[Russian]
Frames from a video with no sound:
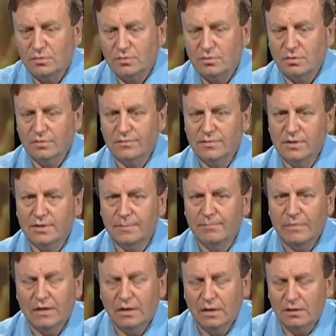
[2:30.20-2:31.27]
до эфира,
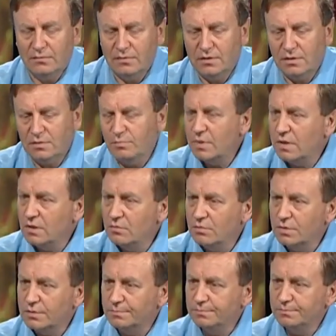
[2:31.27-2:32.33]
в этот
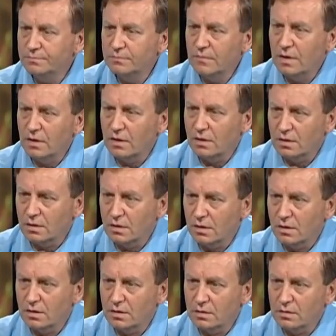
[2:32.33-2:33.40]
период
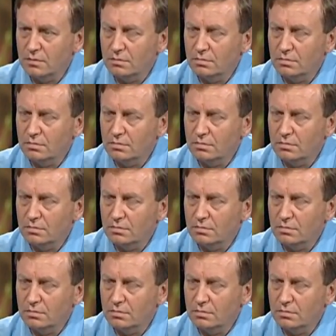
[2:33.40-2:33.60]
э,